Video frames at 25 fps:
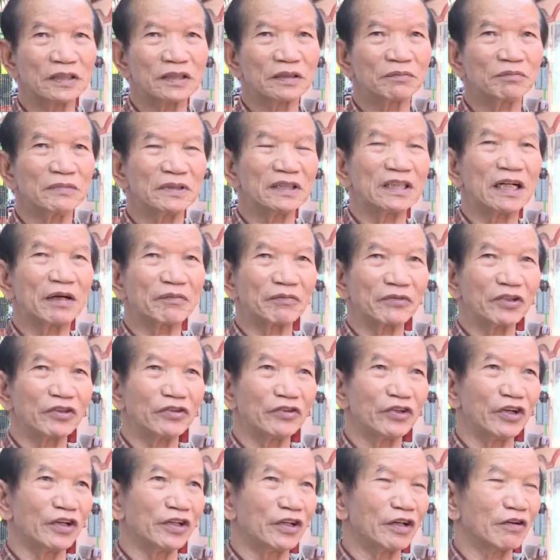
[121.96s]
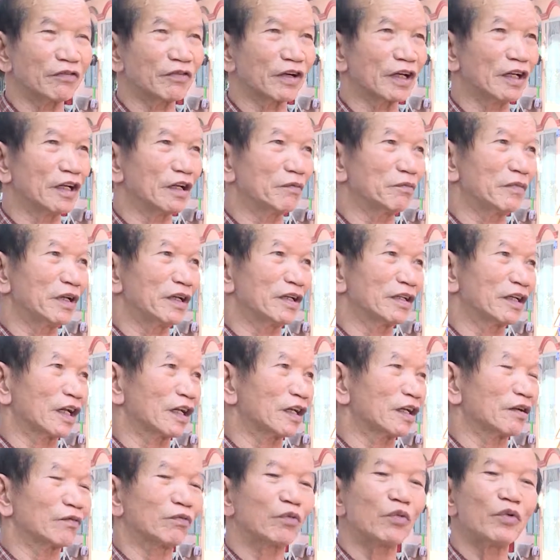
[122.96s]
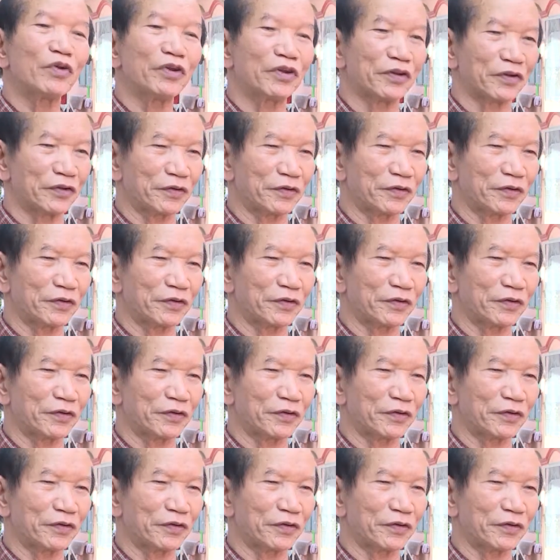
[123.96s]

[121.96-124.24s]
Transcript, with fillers: ờ, mình làm từ thiện như vậy là mình rất là vui,